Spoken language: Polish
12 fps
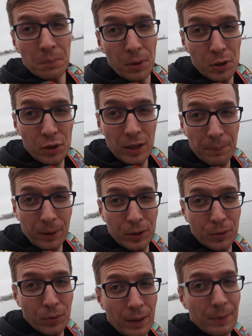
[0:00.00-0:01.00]
Moja żona
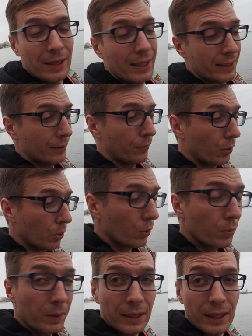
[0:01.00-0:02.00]
praktykuje medytację w
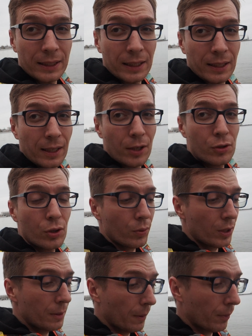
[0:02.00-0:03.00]
ruchu, medytację taneczną
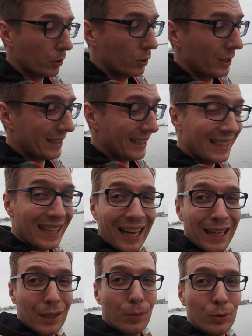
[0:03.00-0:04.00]
i po prostu jest
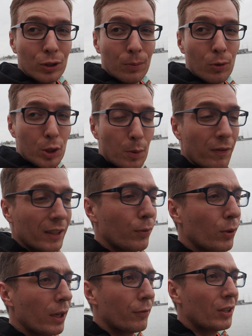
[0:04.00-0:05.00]
idealną osobą, żeby was w
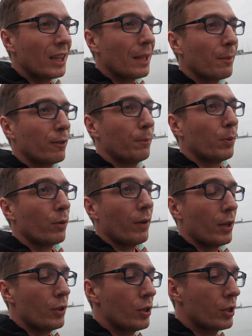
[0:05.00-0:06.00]
ogóle w ten temat
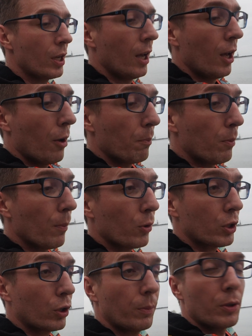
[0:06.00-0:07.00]
wprowadzić, bo
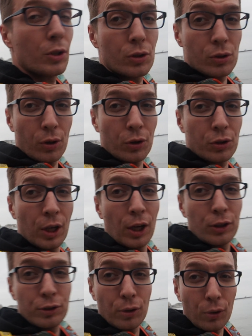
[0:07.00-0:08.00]
może to będzie coś,
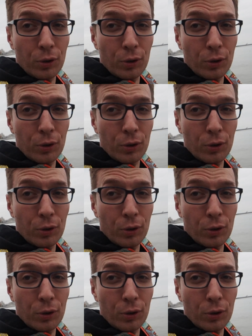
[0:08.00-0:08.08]
co